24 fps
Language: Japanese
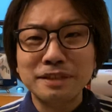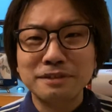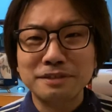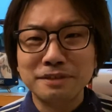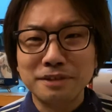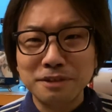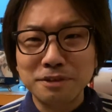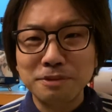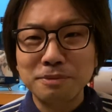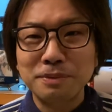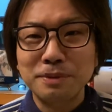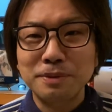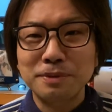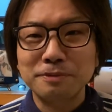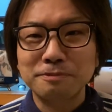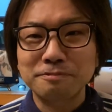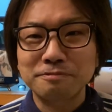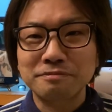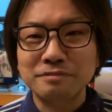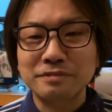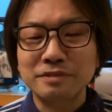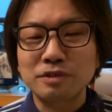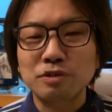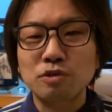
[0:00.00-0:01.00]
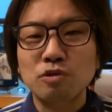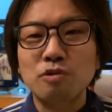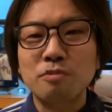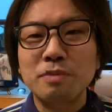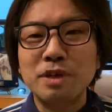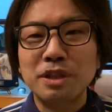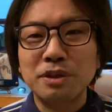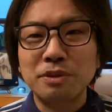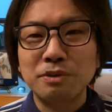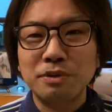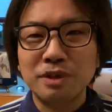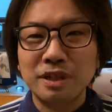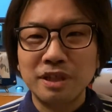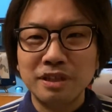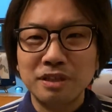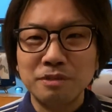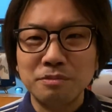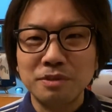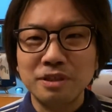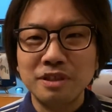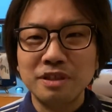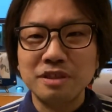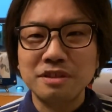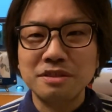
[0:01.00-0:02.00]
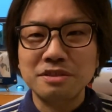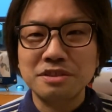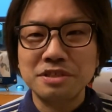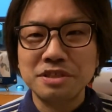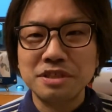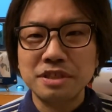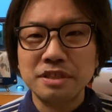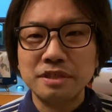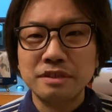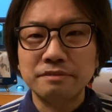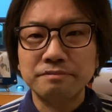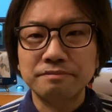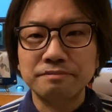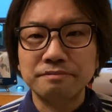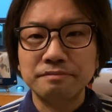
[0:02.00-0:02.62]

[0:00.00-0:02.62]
すけどもコメント欄でもいいですし、